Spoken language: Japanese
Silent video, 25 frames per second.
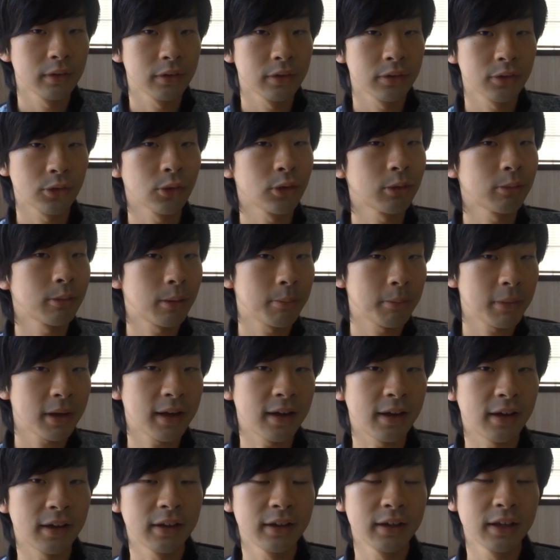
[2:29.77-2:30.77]
そのま
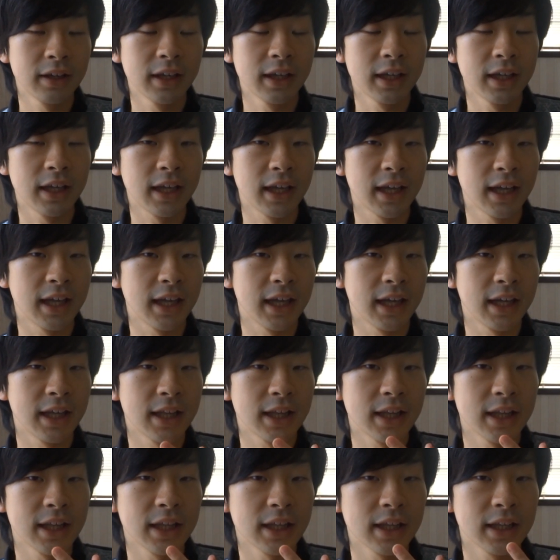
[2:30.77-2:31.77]
ま、
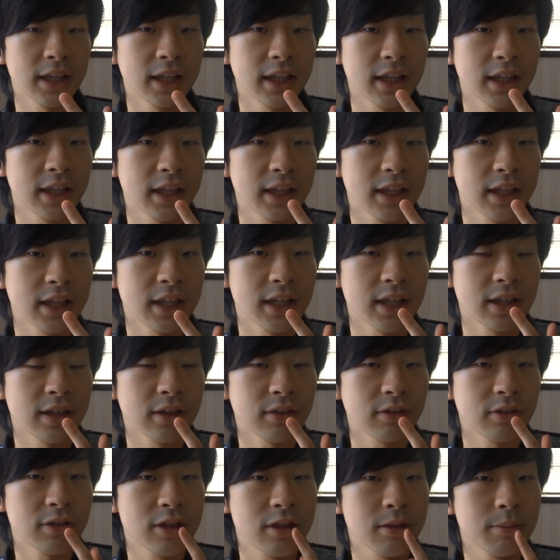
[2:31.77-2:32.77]

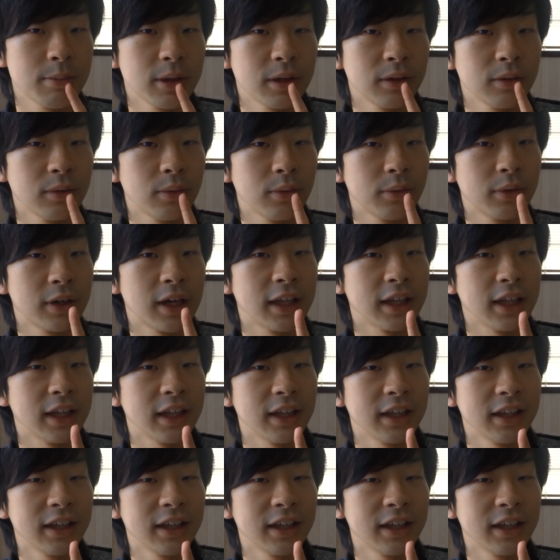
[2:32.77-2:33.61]
えー、唇の裏に